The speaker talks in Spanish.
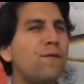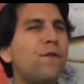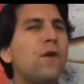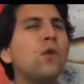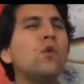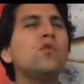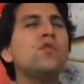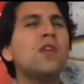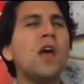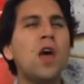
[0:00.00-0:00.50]
fue
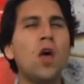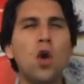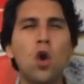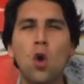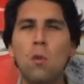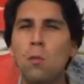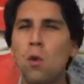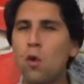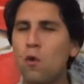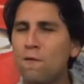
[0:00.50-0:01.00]
usado
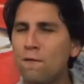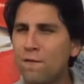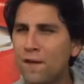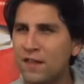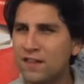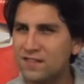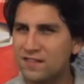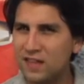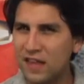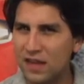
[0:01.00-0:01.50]
como un
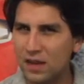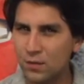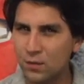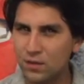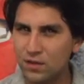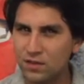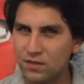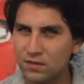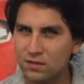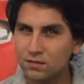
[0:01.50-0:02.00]

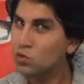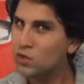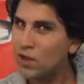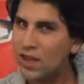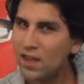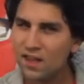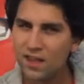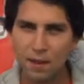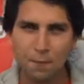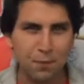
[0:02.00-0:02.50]
fanservice.
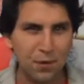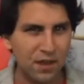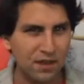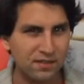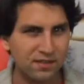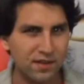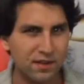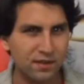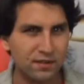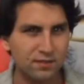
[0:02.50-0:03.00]
¿Ustedes qué
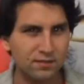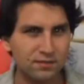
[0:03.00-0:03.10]
piensan?